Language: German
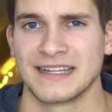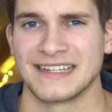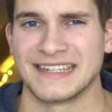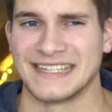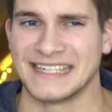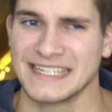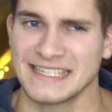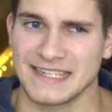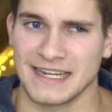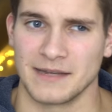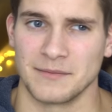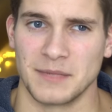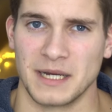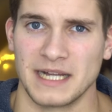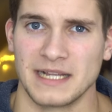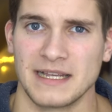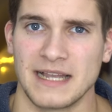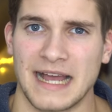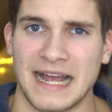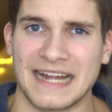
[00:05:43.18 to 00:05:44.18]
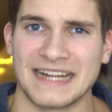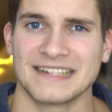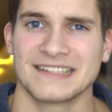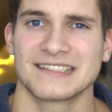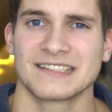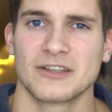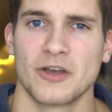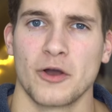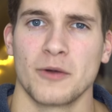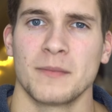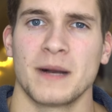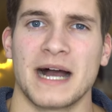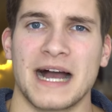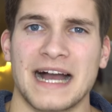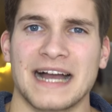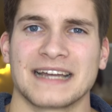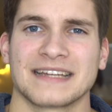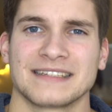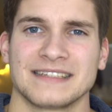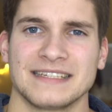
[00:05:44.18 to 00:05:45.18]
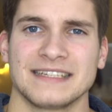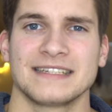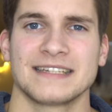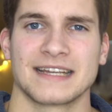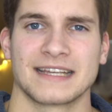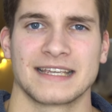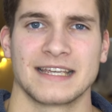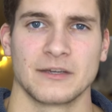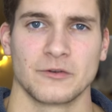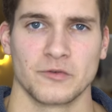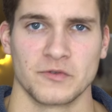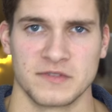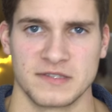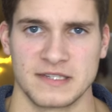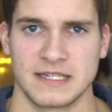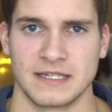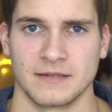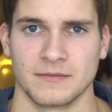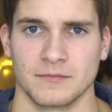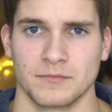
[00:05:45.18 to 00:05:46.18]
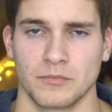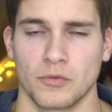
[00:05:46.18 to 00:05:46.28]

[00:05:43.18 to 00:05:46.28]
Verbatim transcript: nicht einmal 1,8 Liter Kerosin